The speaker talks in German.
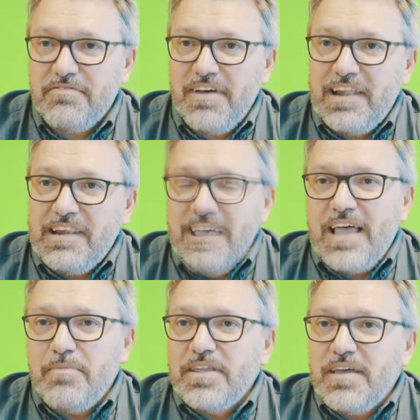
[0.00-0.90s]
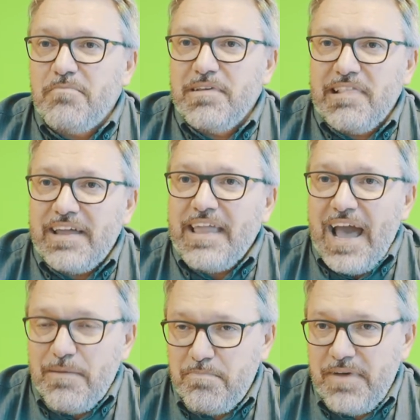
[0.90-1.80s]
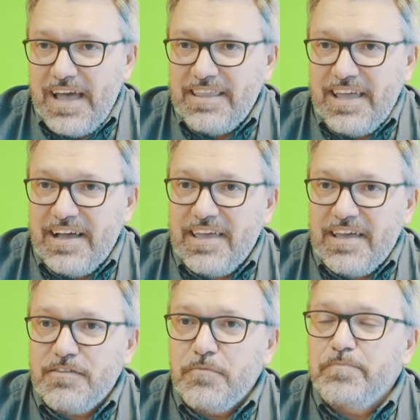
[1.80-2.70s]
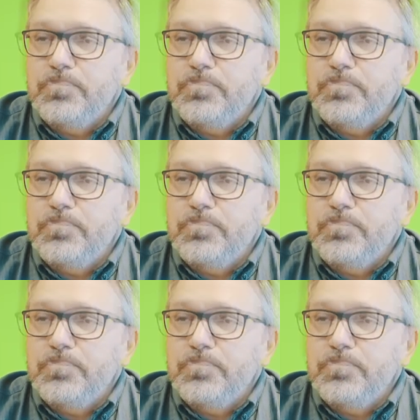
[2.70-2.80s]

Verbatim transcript: weil damit ein bisschen ein Hype einhergeht.